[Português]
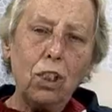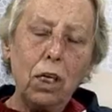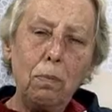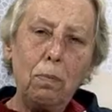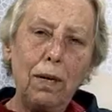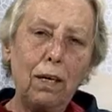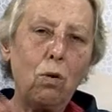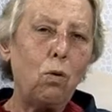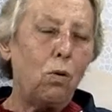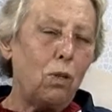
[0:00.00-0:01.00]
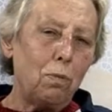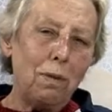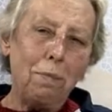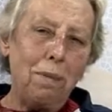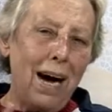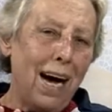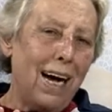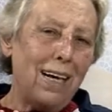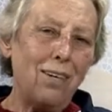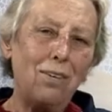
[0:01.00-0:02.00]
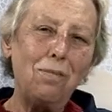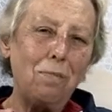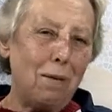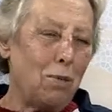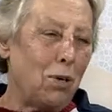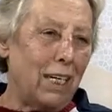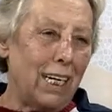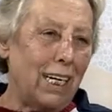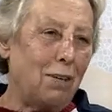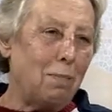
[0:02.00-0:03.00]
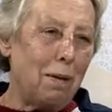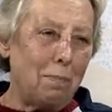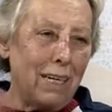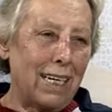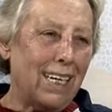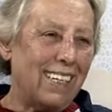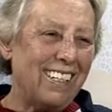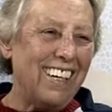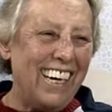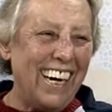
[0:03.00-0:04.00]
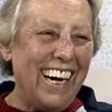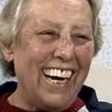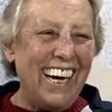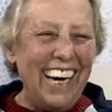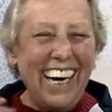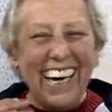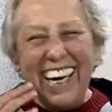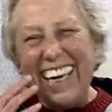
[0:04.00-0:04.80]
tipo, para gordo, para magro, para moreno, para Mulherada,